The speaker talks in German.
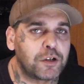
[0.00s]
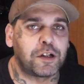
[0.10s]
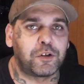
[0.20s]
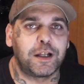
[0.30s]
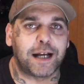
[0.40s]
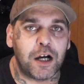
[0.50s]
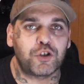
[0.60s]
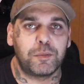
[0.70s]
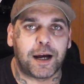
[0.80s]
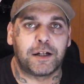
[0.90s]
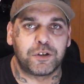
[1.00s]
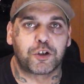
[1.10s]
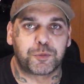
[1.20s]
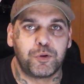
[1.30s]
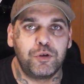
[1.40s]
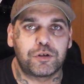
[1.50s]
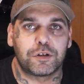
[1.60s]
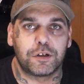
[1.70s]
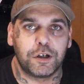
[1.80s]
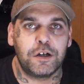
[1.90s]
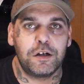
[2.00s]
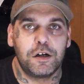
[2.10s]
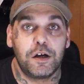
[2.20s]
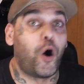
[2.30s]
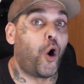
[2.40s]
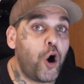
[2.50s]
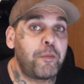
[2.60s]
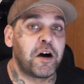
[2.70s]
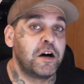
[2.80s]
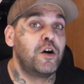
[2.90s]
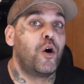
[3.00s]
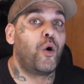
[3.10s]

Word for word: Mir hat es natürlich auch schon im Radio gespielt, ja, aber